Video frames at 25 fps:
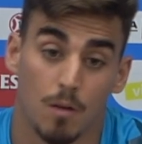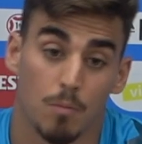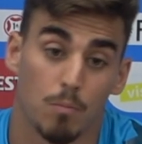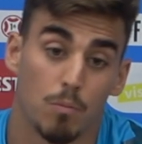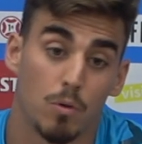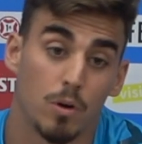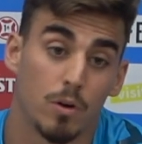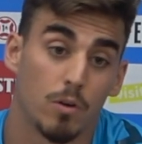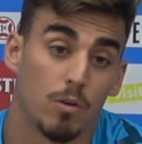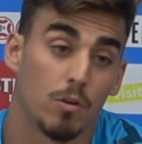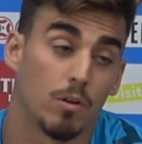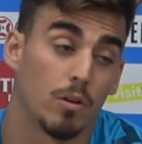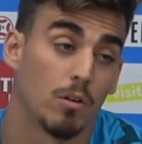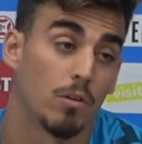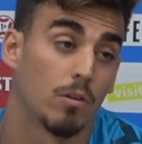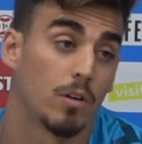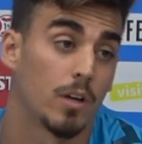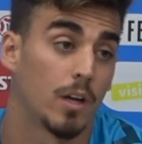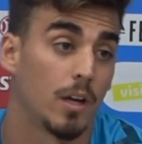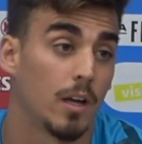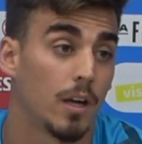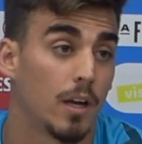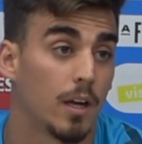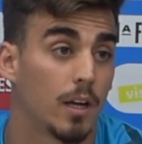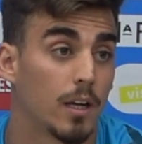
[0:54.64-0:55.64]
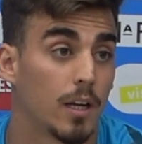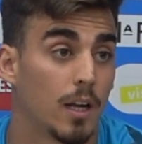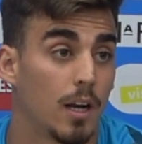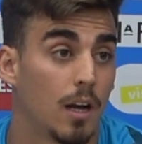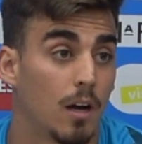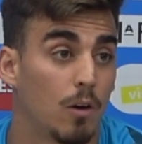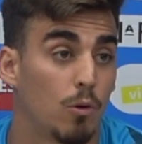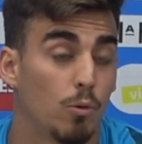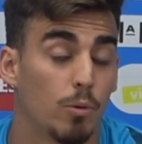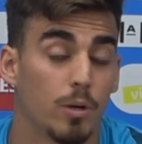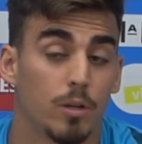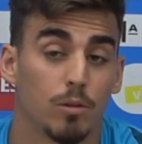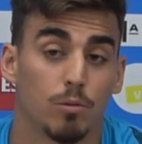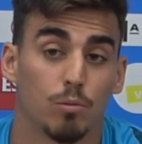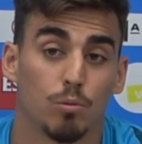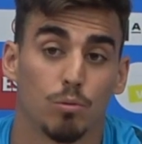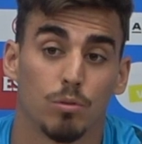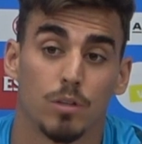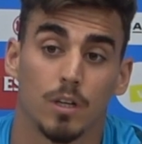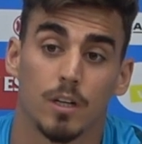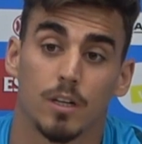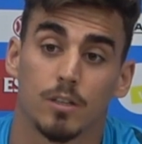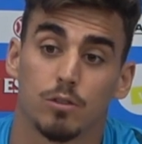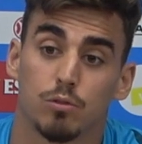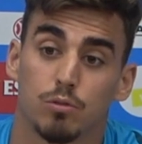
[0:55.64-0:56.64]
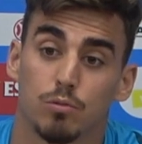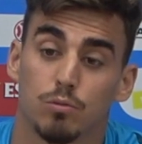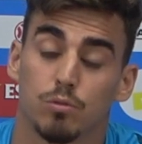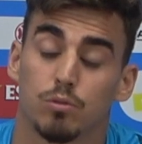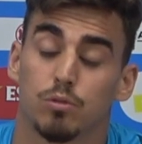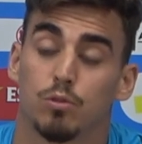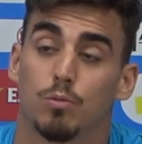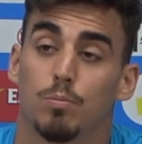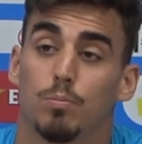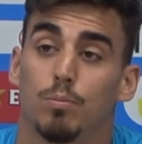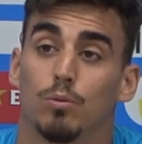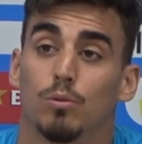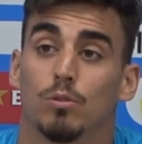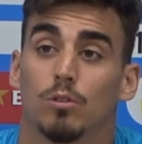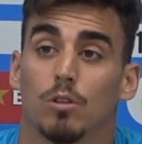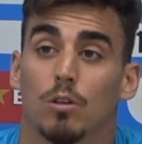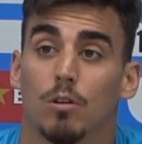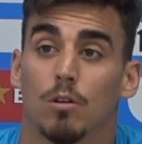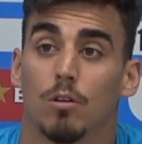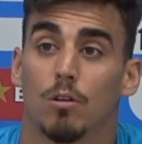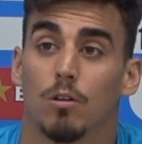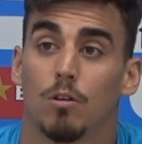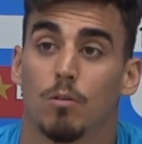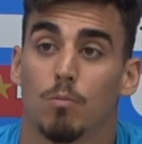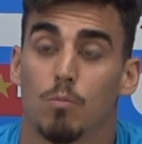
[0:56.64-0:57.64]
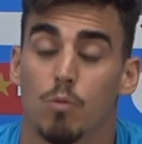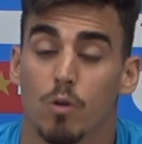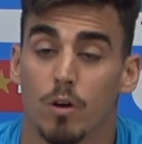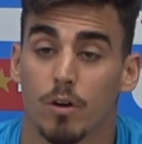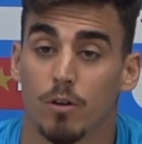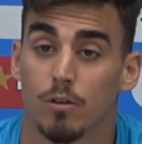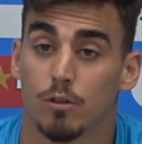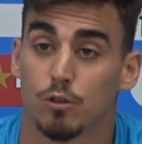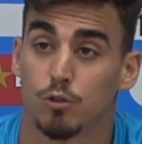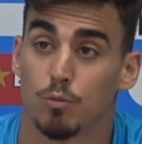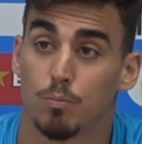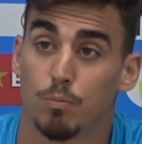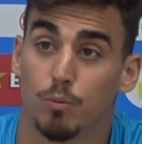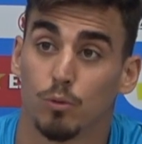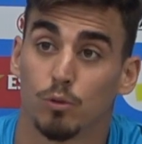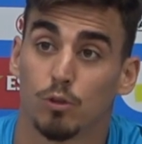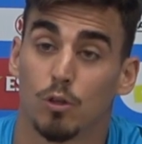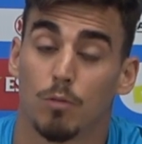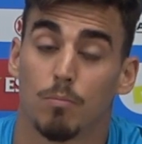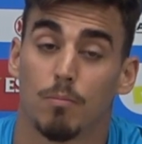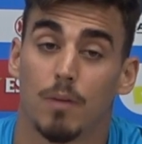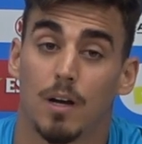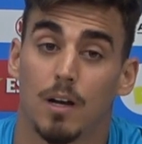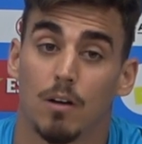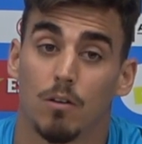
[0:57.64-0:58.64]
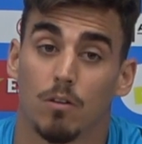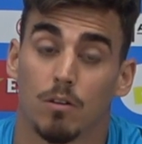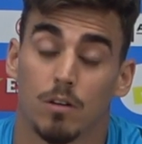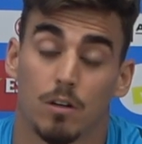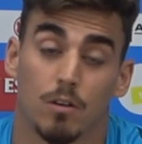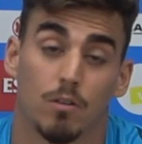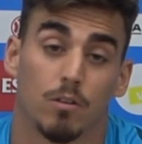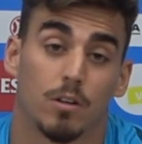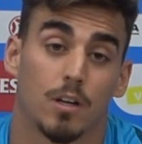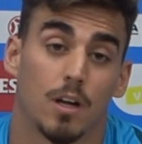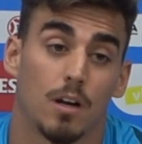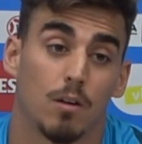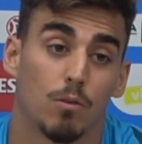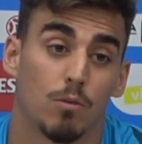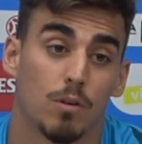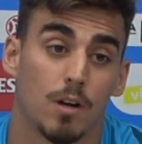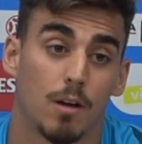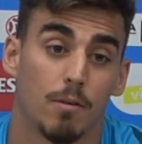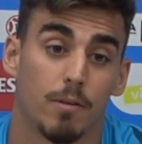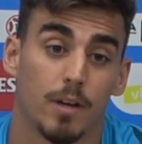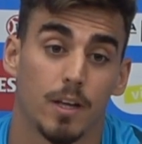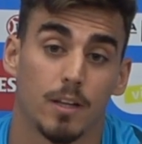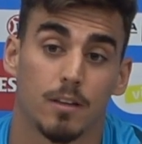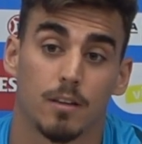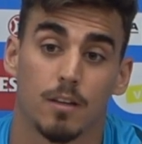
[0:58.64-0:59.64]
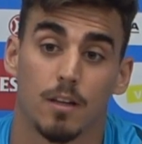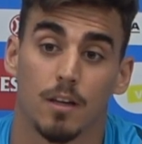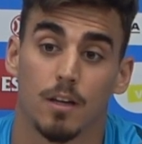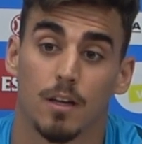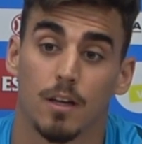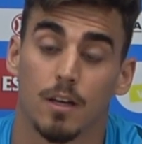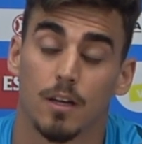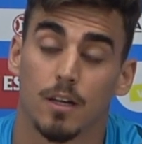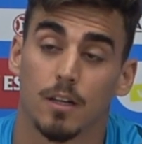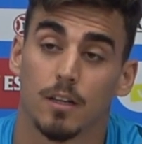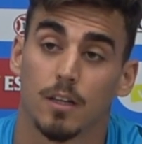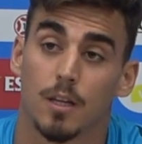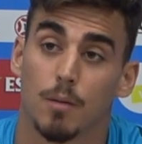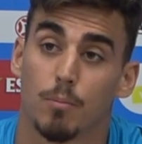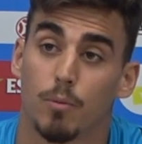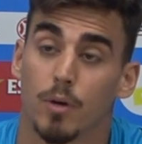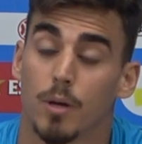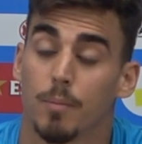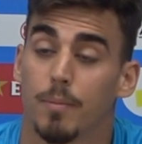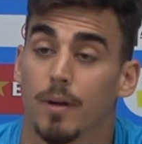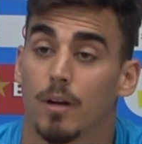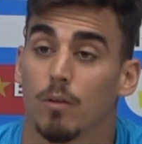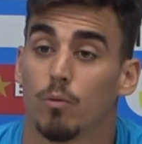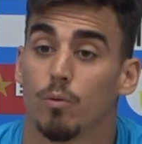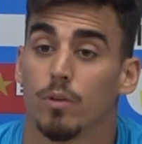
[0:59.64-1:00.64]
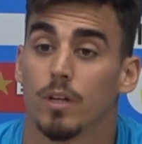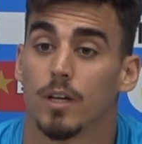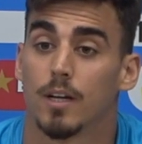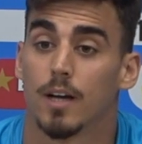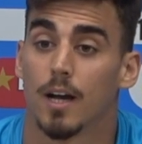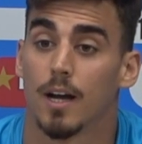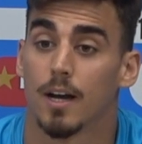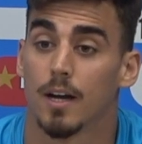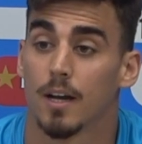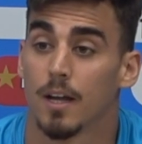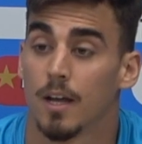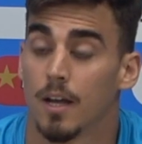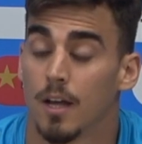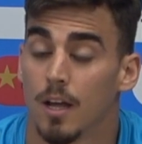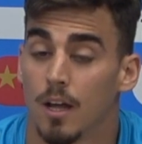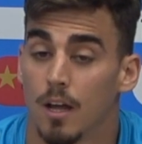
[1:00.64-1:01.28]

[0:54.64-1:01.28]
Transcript: Bueno, creo que, la juventud tiene sus, puntos buenos y sus puntos malos. Creo que alguna vez te, puede perjudicar,